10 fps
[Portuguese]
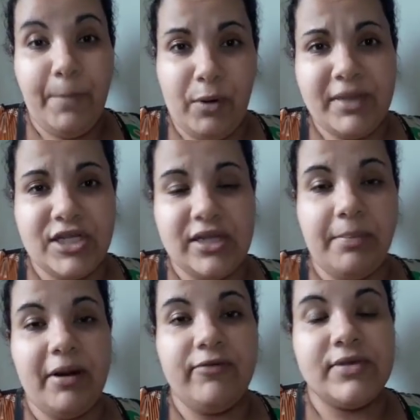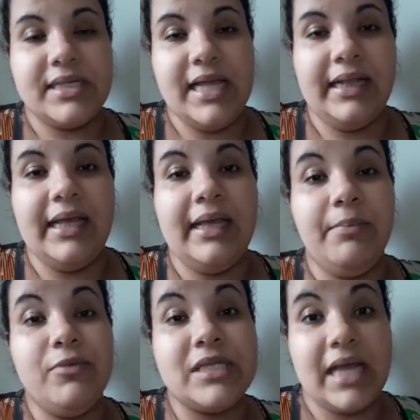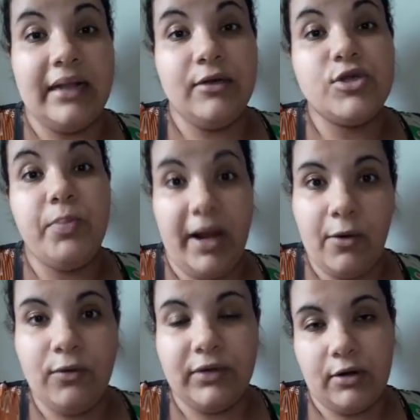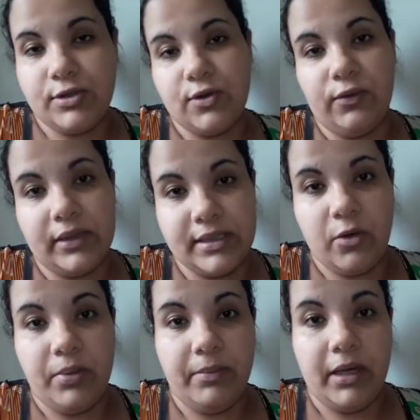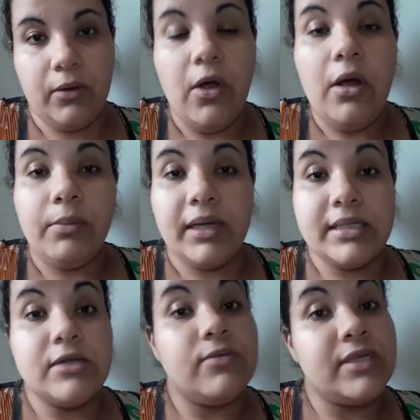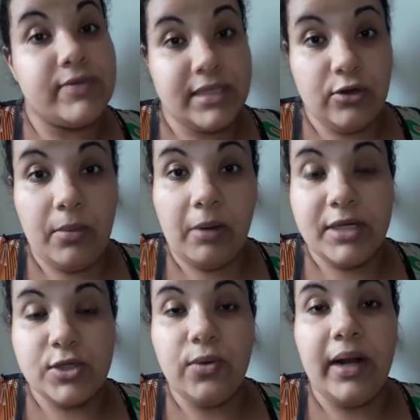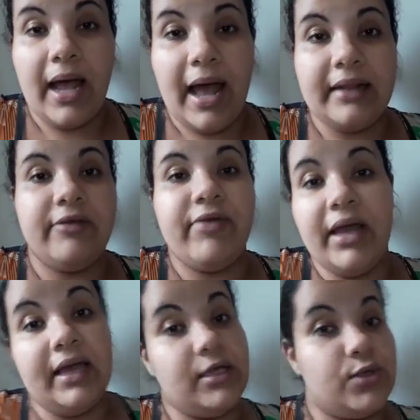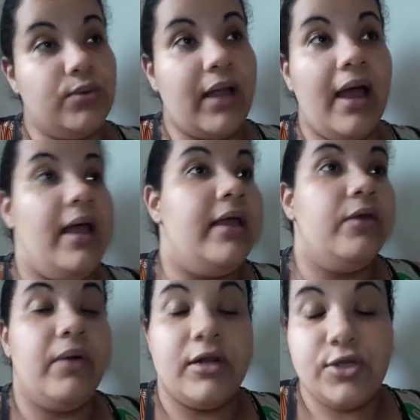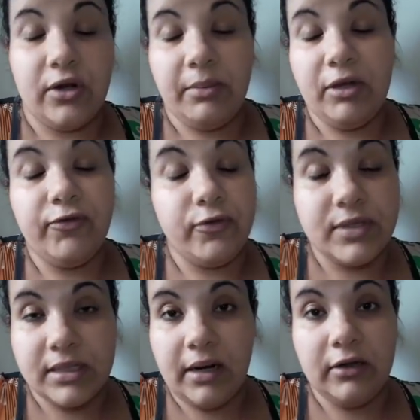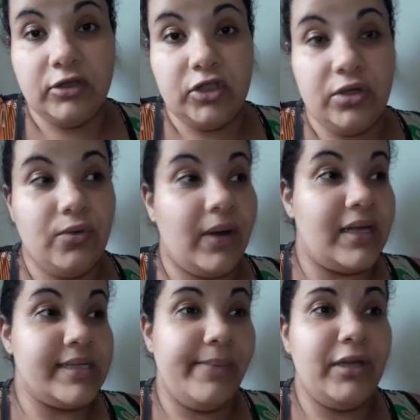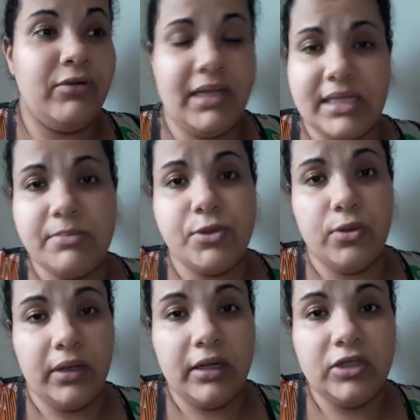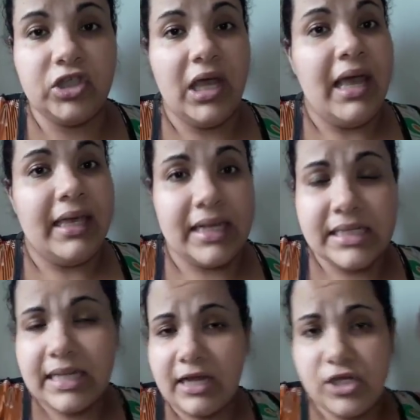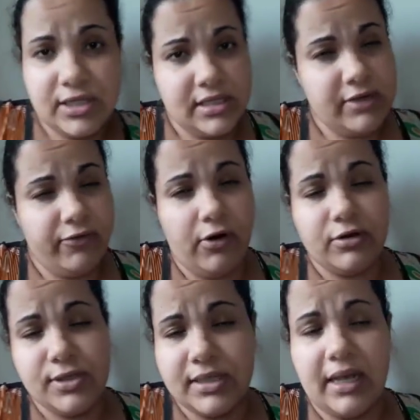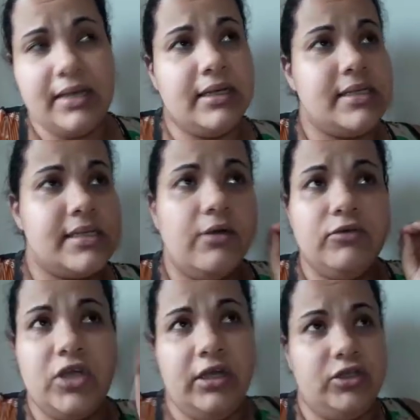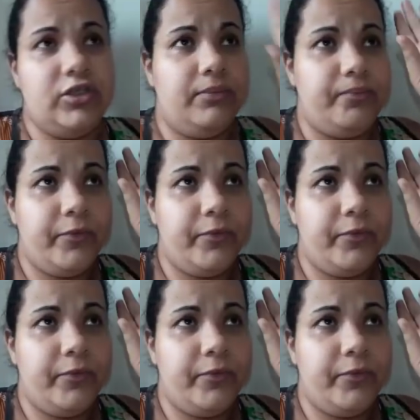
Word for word: prometida para você, tem que buscar Deus para encontrar o seu coração primeiro, porque senão se você tomar uma escolha errada, vai resultar em um relacionamento frustrante, em um casamento decepcionante e as taxas de divórcios aí que estão, gente,